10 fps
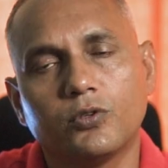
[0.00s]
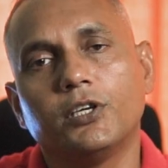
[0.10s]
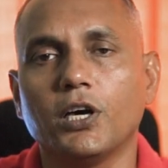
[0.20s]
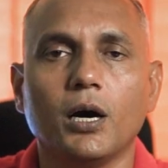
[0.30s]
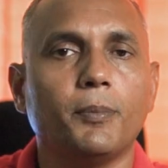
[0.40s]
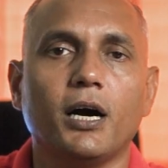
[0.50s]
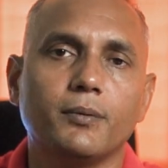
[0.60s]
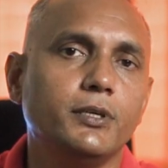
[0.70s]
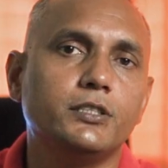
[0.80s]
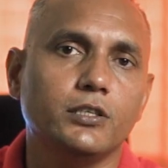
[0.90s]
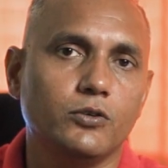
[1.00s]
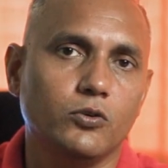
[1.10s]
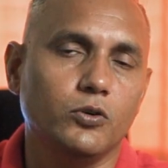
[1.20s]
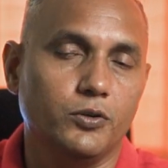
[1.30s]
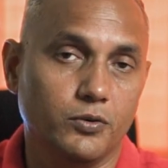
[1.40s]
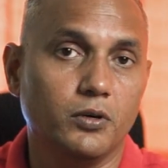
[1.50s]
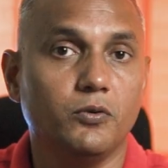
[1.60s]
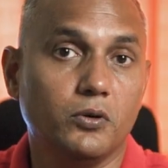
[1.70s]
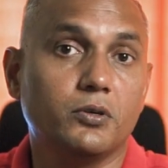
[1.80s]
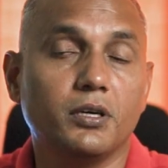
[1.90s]
कि आप आर्मी से हो
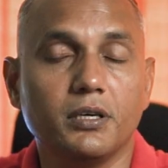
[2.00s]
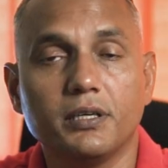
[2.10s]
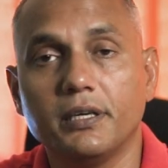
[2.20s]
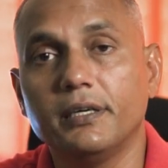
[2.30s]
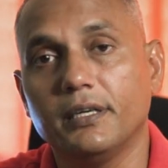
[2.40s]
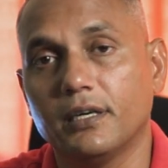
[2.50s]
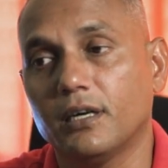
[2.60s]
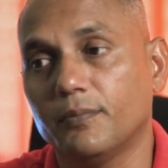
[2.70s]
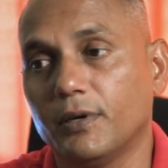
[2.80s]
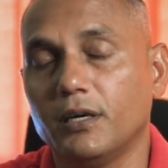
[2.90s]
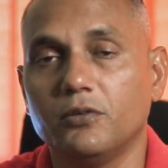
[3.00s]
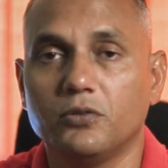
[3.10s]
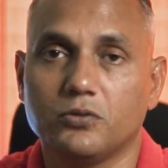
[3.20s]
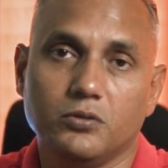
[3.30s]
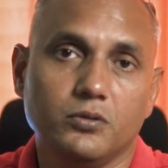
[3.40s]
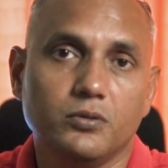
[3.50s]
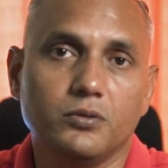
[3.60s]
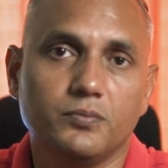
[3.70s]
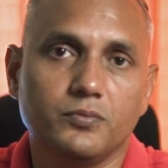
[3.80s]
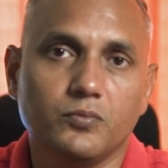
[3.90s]
ओके ग्रेट यार आप आए हो तो यू नो
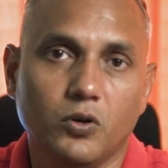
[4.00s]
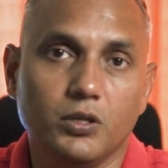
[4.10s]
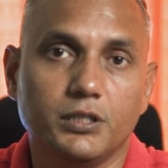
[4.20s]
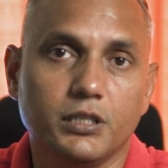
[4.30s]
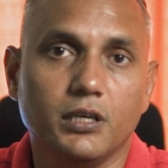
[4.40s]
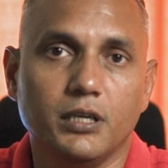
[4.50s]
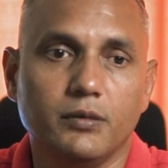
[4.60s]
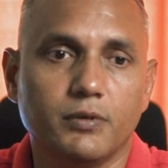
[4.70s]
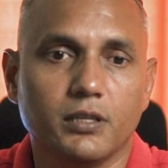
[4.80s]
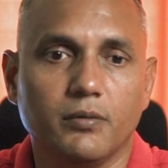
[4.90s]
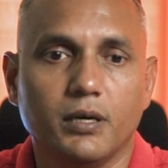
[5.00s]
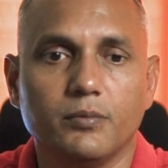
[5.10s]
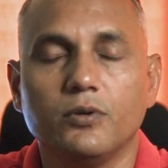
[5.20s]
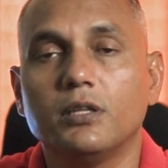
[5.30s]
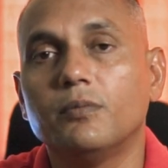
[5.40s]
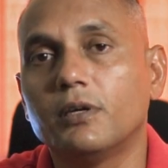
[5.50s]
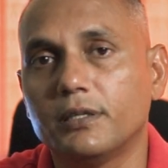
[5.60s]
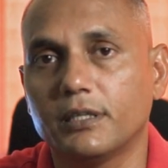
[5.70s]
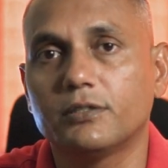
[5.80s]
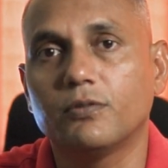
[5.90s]
बहुत अच्छा है मतलब आर्मी वाले बड़े
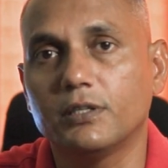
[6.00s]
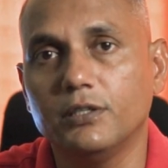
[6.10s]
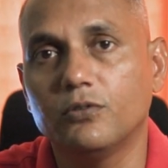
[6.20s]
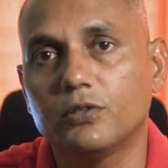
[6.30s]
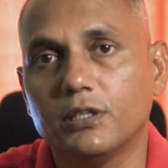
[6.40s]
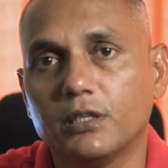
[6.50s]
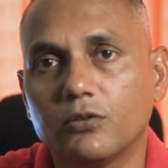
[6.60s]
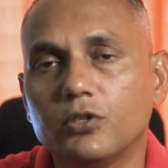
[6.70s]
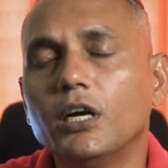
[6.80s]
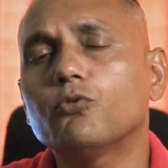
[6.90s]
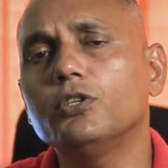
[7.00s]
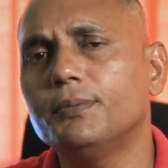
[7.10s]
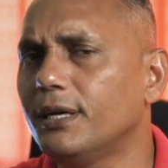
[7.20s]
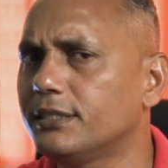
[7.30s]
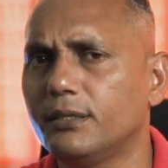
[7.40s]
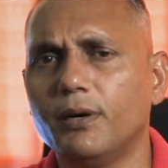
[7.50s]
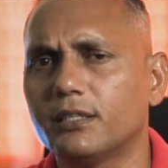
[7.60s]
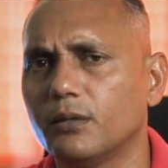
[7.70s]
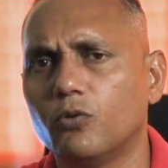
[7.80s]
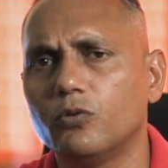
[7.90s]
ट्रस्टवर्दी होते हैं या कुछ भी ऐसी
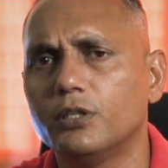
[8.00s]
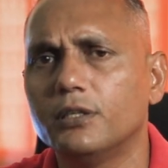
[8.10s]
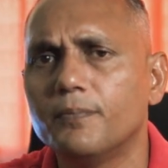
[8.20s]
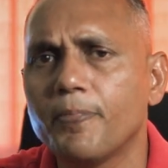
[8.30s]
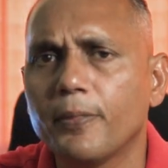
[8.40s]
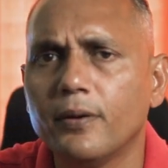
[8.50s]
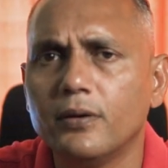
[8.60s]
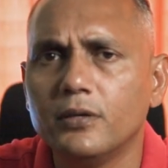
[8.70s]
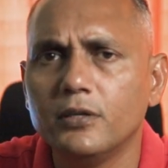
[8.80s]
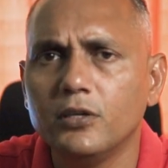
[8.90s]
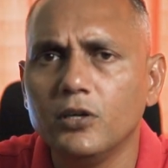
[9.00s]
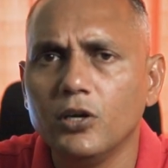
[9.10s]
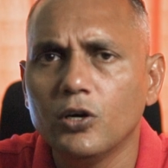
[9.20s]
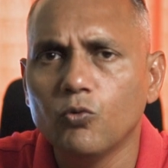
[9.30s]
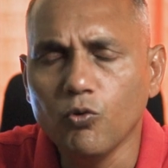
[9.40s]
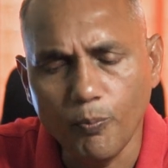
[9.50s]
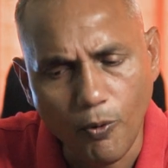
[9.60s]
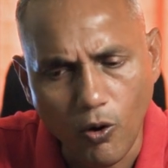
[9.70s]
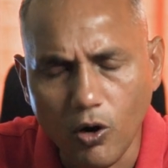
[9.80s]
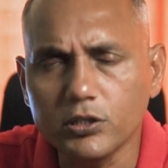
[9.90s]
बातें बोल दे वो
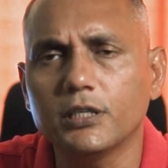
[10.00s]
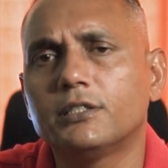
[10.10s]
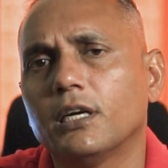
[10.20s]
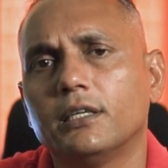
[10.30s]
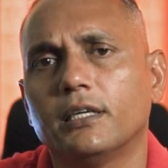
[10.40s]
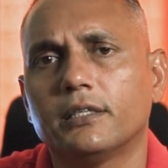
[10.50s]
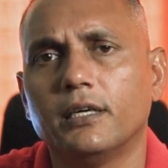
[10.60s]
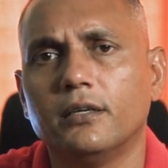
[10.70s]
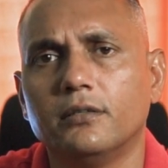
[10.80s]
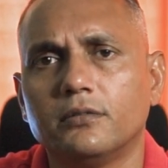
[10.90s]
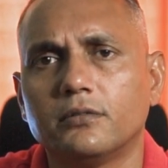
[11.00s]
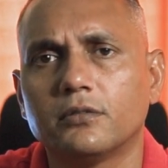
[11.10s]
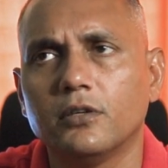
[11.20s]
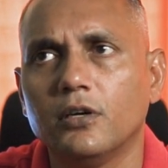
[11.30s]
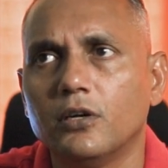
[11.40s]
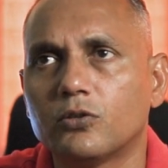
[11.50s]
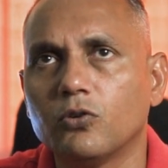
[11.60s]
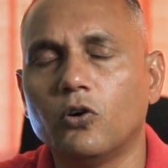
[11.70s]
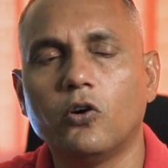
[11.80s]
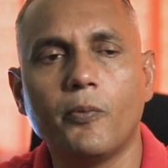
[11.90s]
बहुत अच्छा जाता है
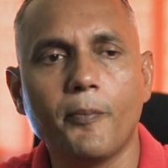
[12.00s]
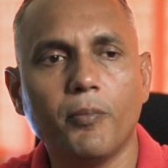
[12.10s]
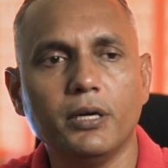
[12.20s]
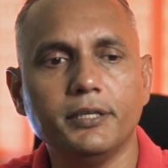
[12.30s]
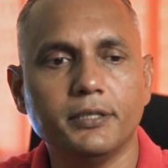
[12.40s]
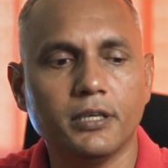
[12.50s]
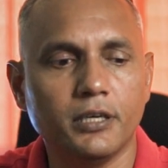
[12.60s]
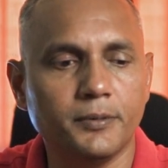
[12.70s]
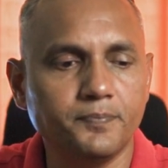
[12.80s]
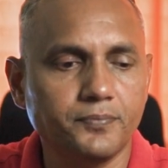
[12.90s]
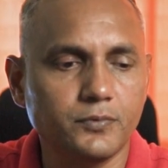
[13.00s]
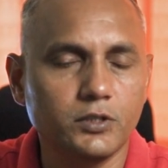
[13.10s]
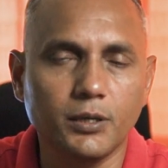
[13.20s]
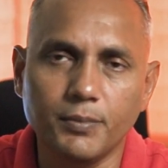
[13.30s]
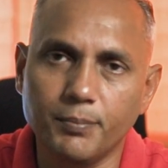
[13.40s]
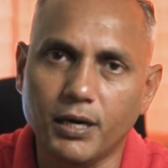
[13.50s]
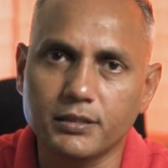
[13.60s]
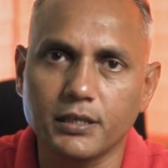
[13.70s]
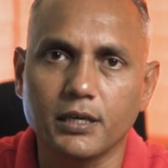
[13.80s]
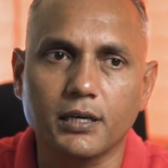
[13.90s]
तो भाई जब मैं
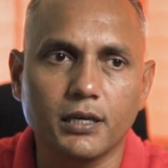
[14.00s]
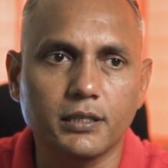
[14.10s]
बातें कर रहा